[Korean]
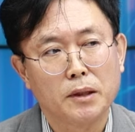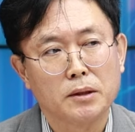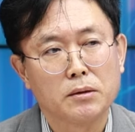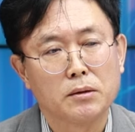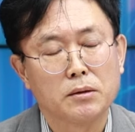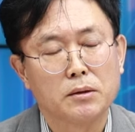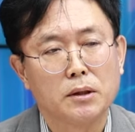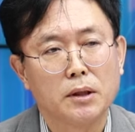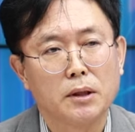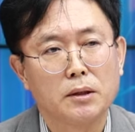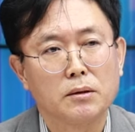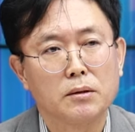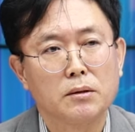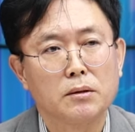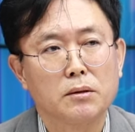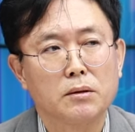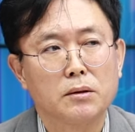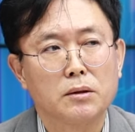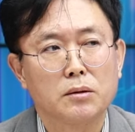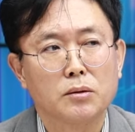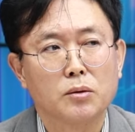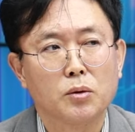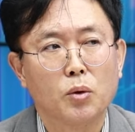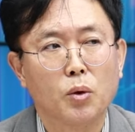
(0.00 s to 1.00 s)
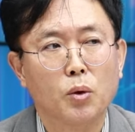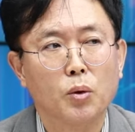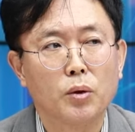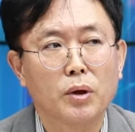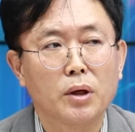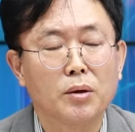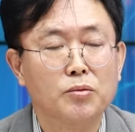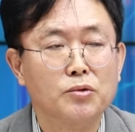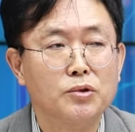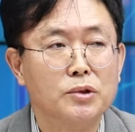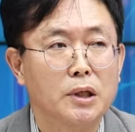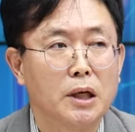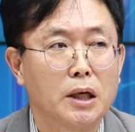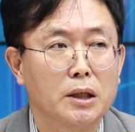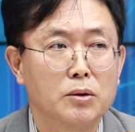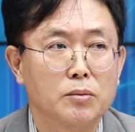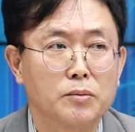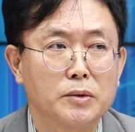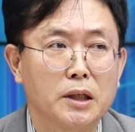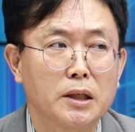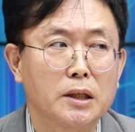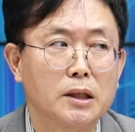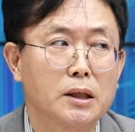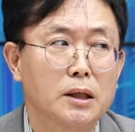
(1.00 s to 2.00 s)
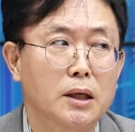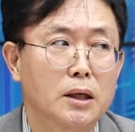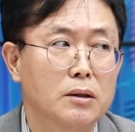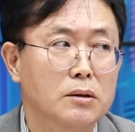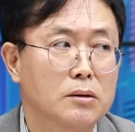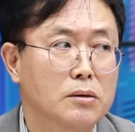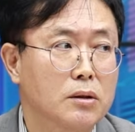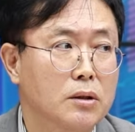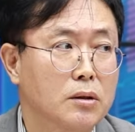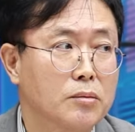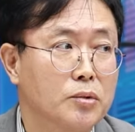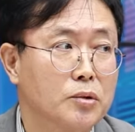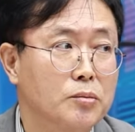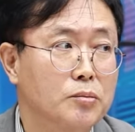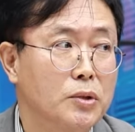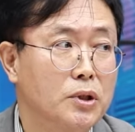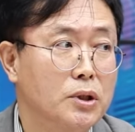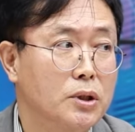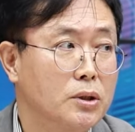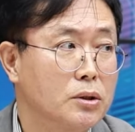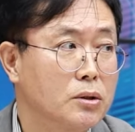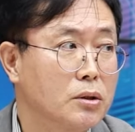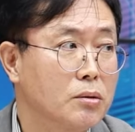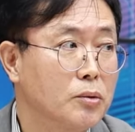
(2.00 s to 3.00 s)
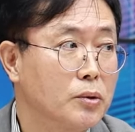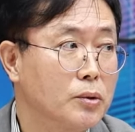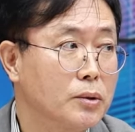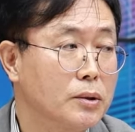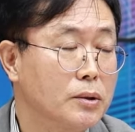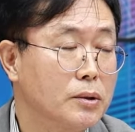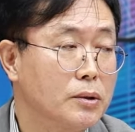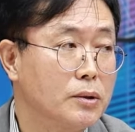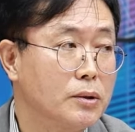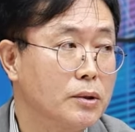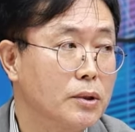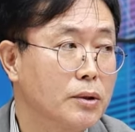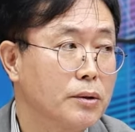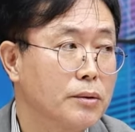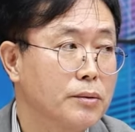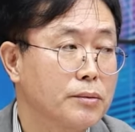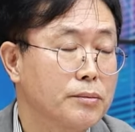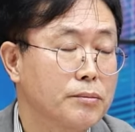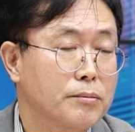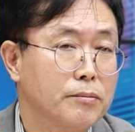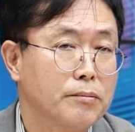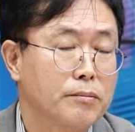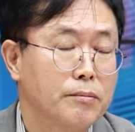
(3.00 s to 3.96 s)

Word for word: 봤을 때는 지금 고용의 문제가 좀 생길 가능성이 분명히 있어 그렇죠. 보이거든요. 네.